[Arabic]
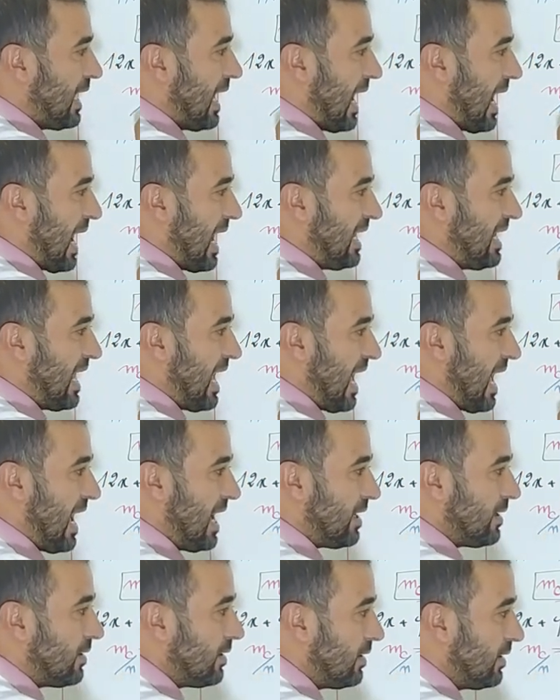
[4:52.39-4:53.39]
على
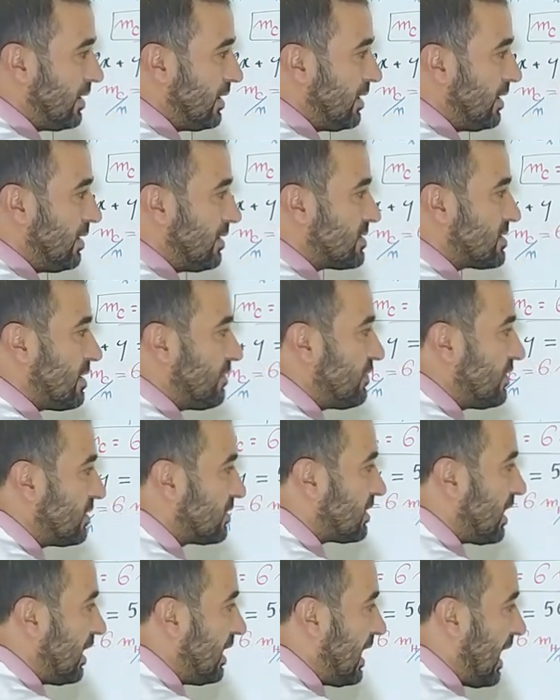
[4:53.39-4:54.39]
ان صافي
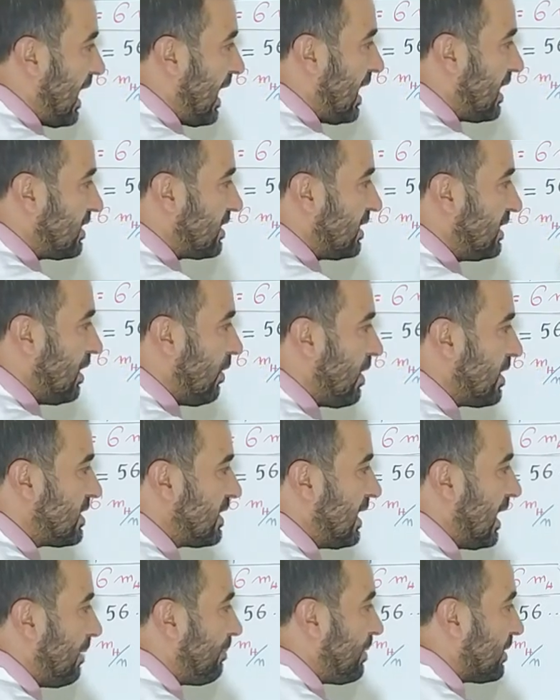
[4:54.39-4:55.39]
نطلع هذه هنا وهذه
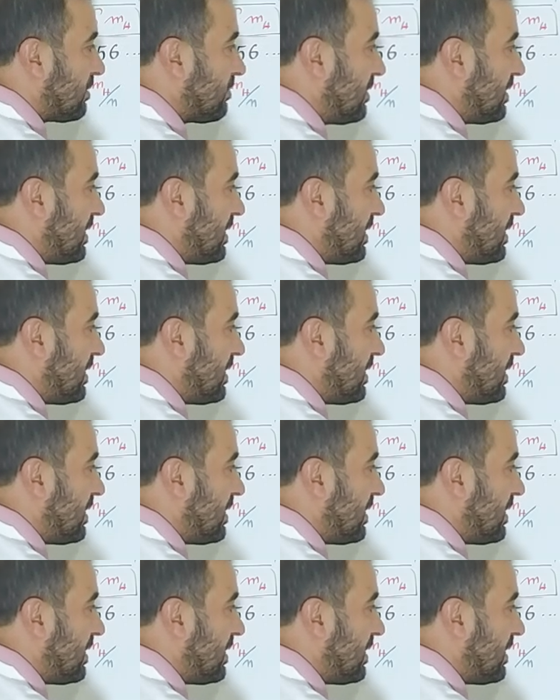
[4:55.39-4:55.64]
نهبط